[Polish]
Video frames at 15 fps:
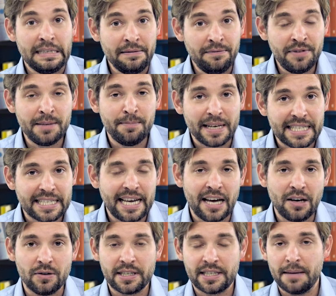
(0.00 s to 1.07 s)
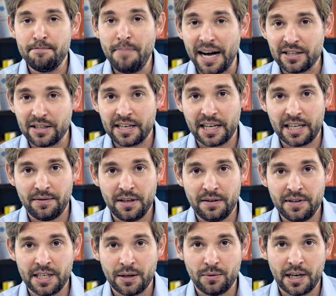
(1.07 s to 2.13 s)
wzmacniając ten bardzo
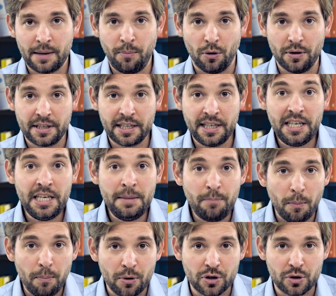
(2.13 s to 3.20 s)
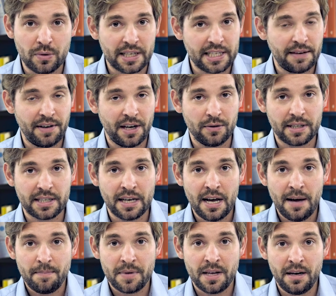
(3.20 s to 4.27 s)
negatywny wizerunek Polski i po prostu nastawiając
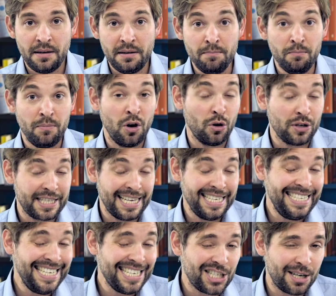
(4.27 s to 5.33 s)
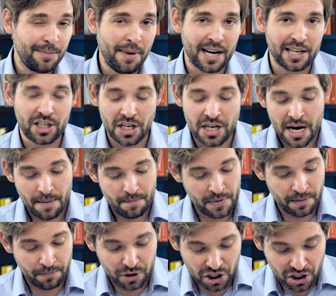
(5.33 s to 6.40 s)
e, Rosjan jeszcze bardziej
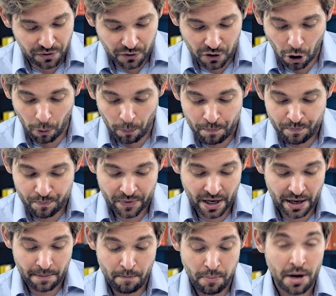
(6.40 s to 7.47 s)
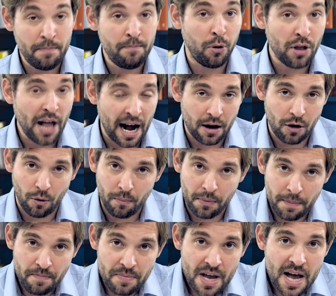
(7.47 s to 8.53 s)
e, przeciwko e, Polakom.